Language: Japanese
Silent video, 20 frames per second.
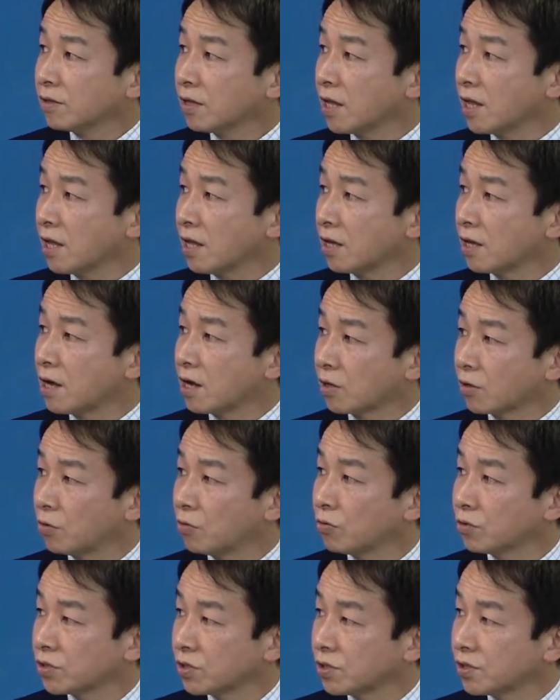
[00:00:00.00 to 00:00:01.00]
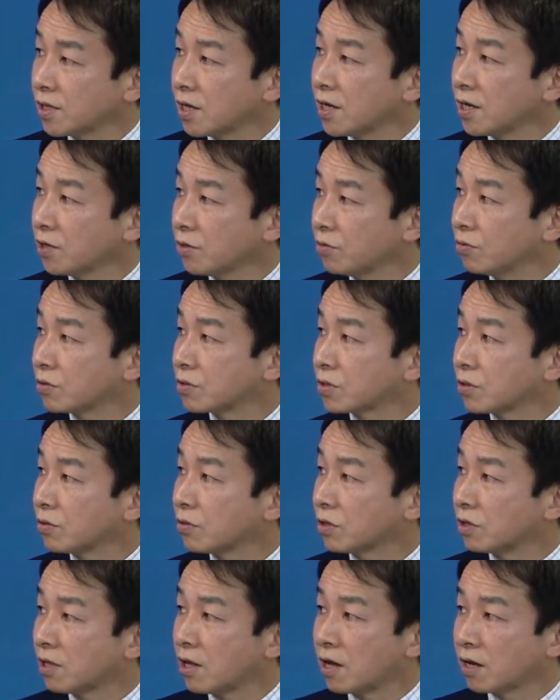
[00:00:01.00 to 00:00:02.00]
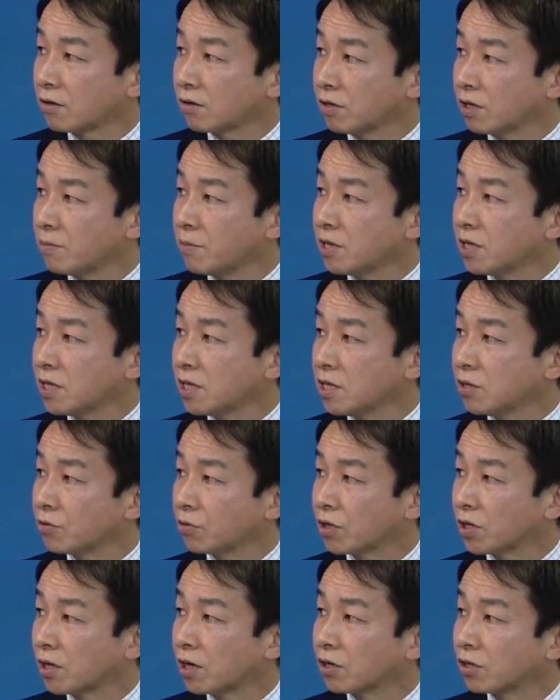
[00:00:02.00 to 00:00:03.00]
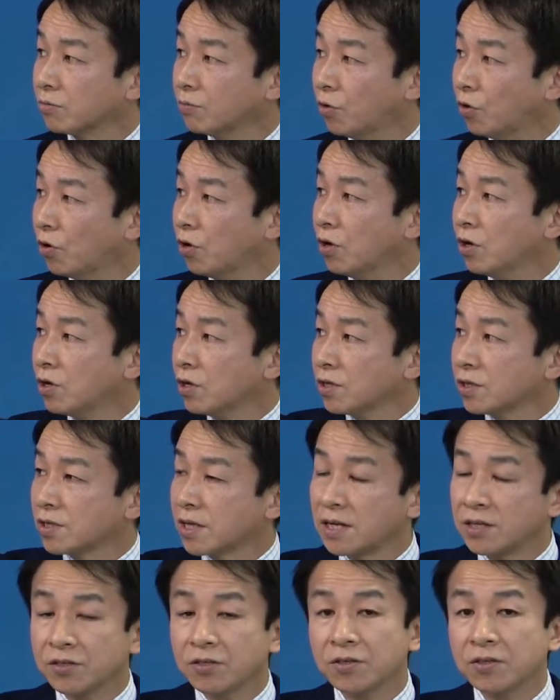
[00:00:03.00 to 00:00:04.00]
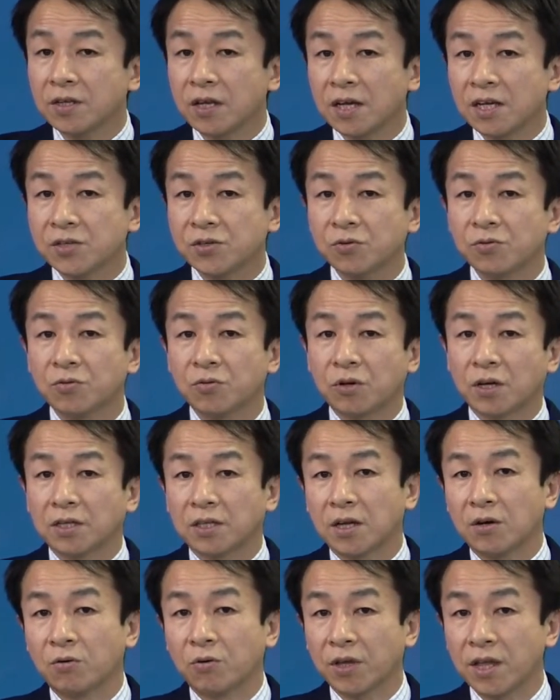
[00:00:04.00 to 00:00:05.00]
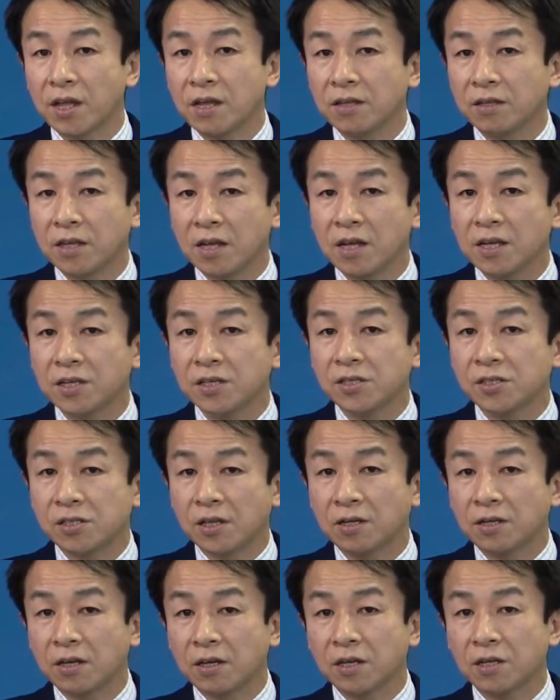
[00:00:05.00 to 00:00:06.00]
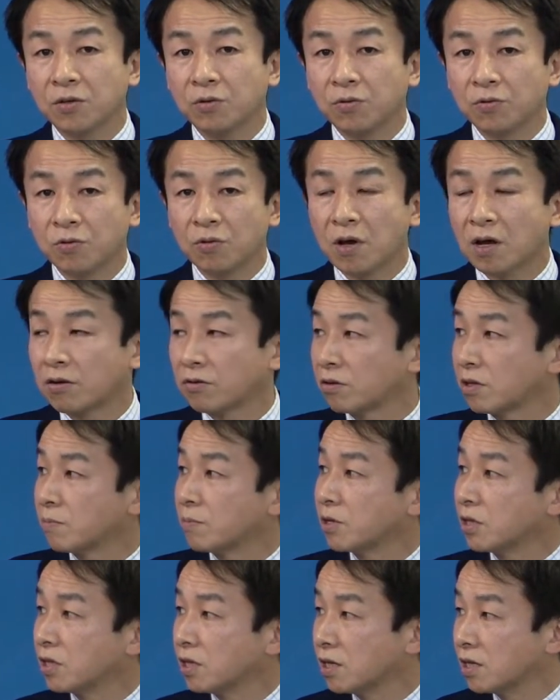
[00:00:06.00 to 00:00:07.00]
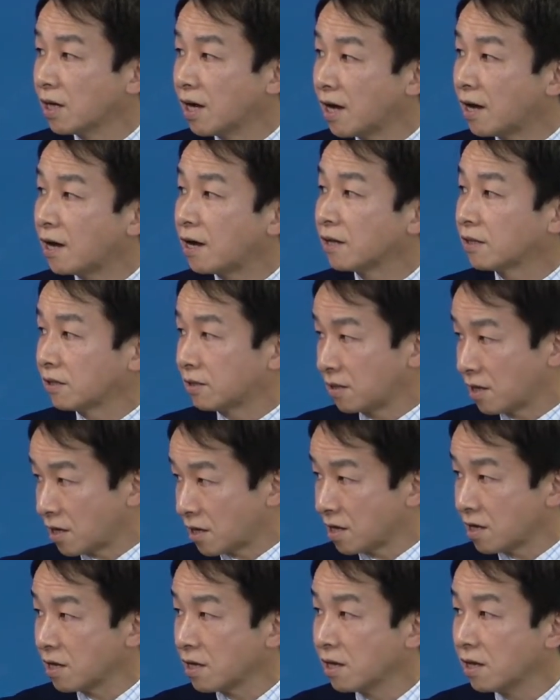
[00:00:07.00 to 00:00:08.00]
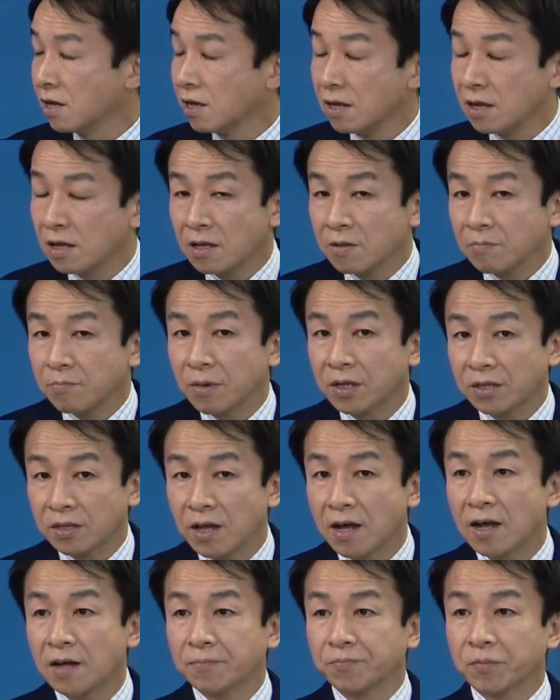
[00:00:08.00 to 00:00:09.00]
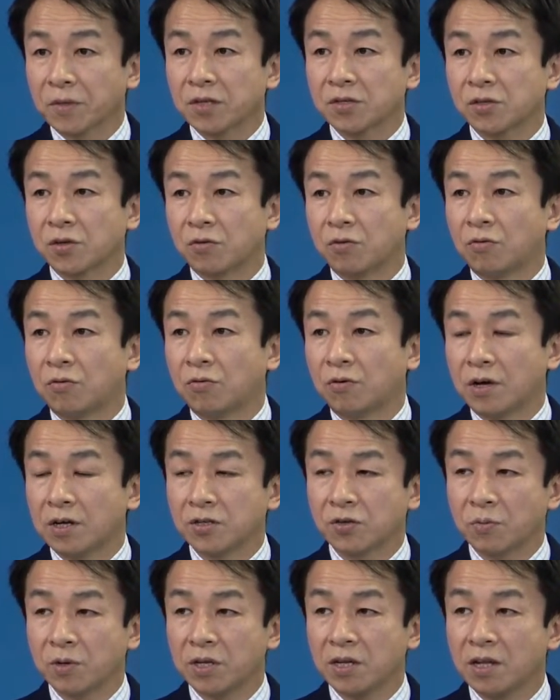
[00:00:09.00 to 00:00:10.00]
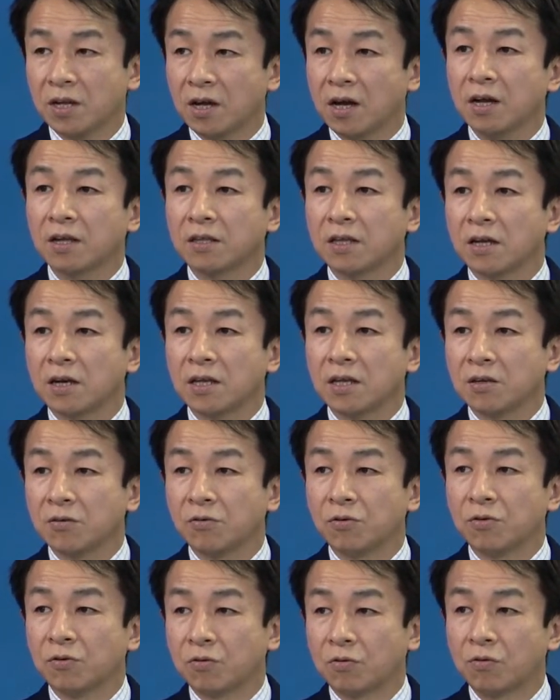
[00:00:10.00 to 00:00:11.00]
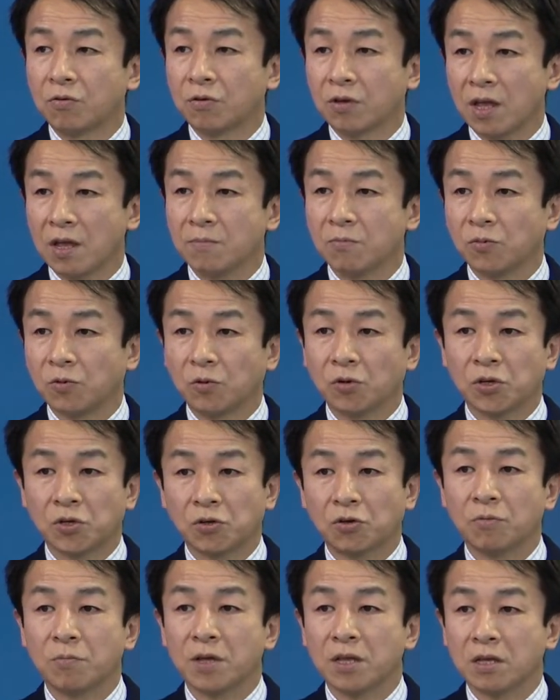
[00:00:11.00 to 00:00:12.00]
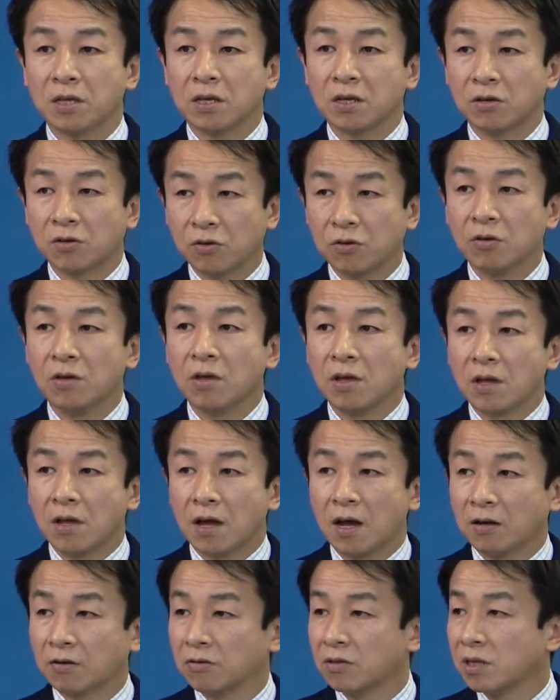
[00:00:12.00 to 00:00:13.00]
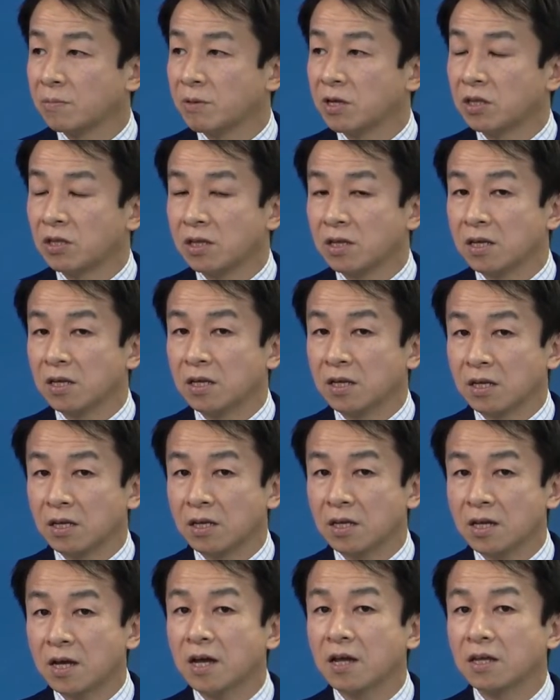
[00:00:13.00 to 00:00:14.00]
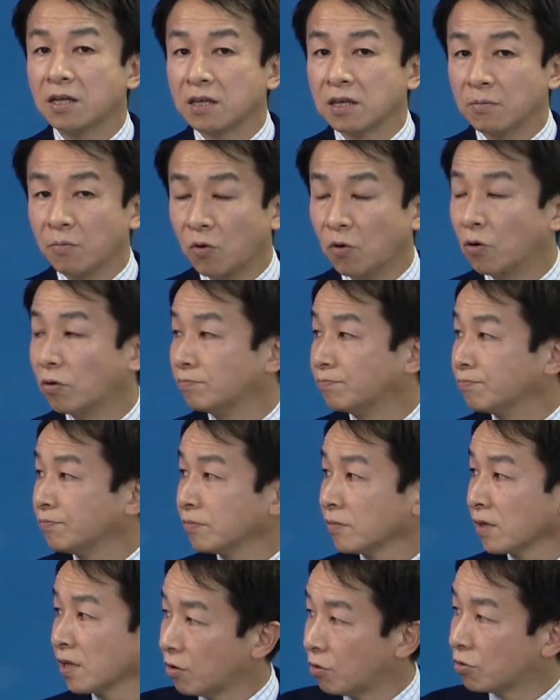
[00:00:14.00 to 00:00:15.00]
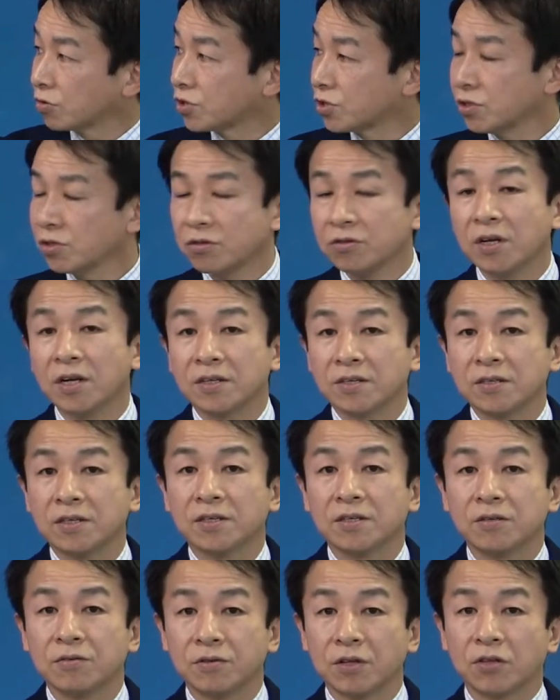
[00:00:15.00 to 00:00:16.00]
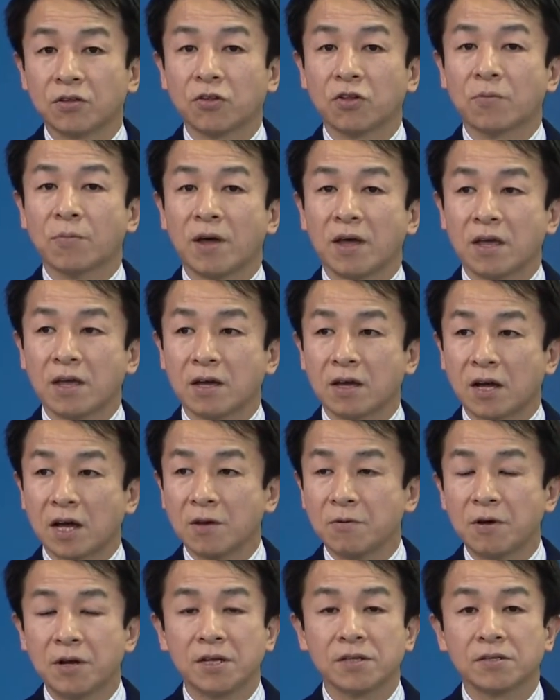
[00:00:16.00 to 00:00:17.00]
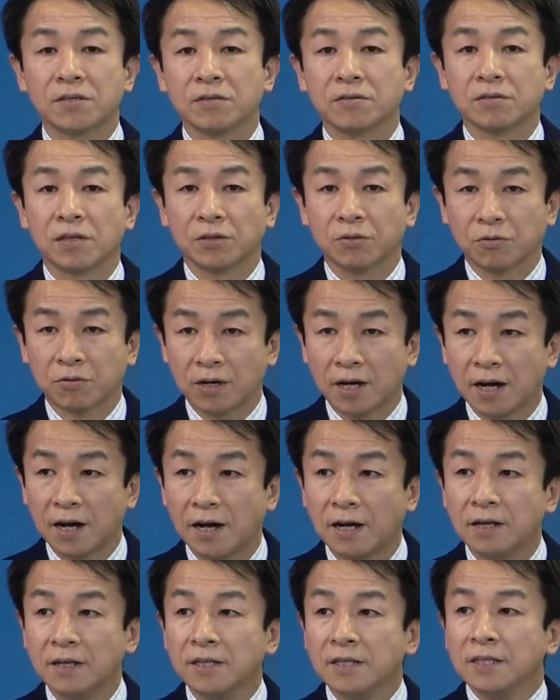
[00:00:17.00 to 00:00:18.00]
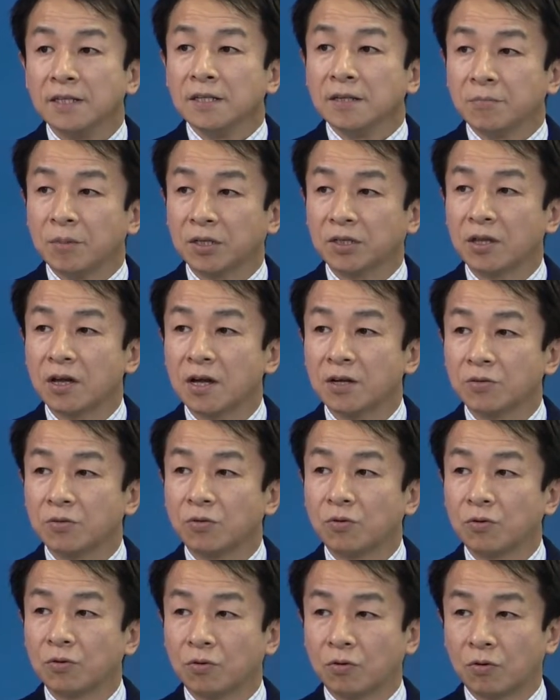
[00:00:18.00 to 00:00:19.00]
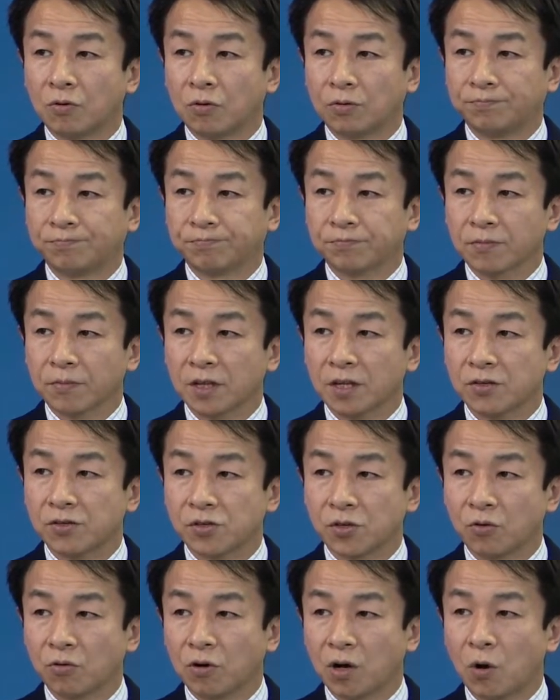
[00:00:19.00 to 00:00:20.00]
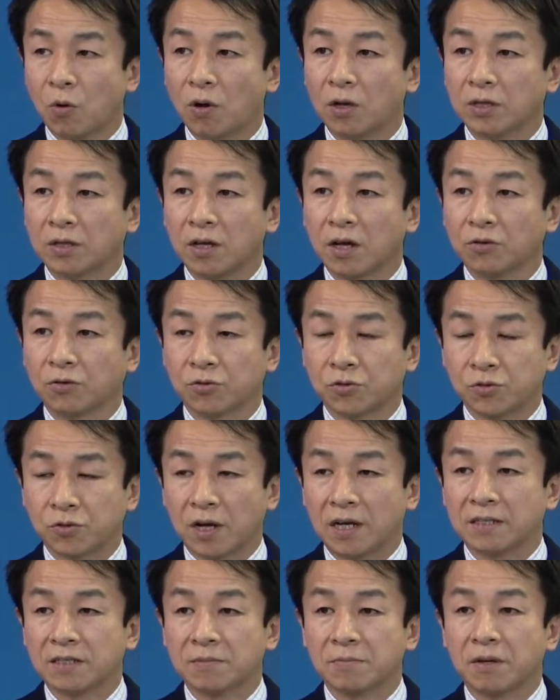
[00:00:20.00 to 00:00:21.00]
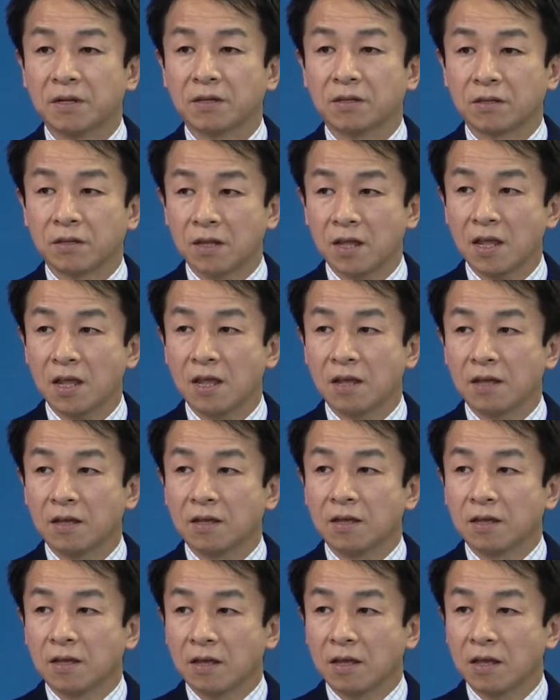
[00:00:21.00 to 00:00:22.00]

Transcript: で学校主催のそういったアクティビティの企画も30歳以上の方を限定にした内容のアクティビティがあったりまたその遊びに出かけたりいろいろこう見聞を広めに行くアクティビティ以外にも補習クラスですよね例えば英会話レッスンだとかまたあのこう授業が終わった後ちょっと集まって、